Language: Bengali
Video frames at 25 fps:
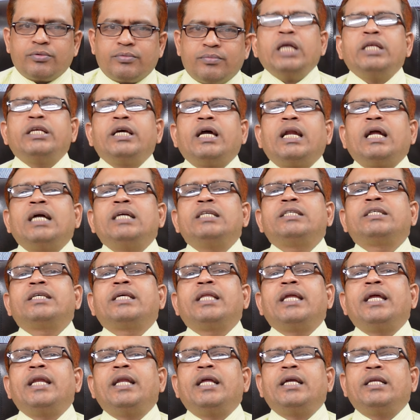এছাড়া
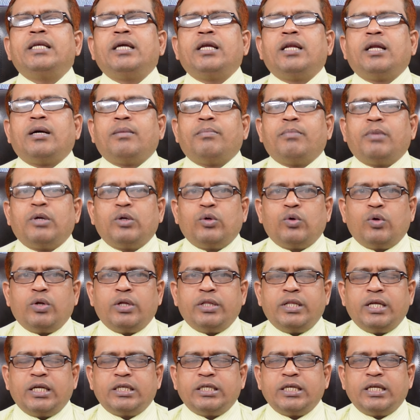স্ক্রিনে যে নাম্বারগুলো
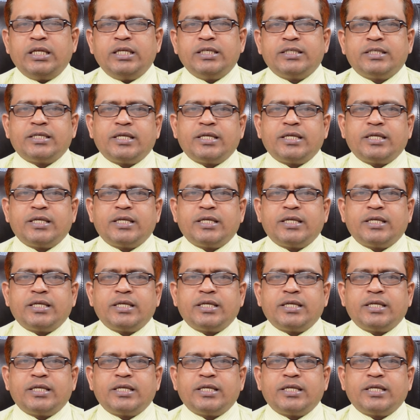দেখছেন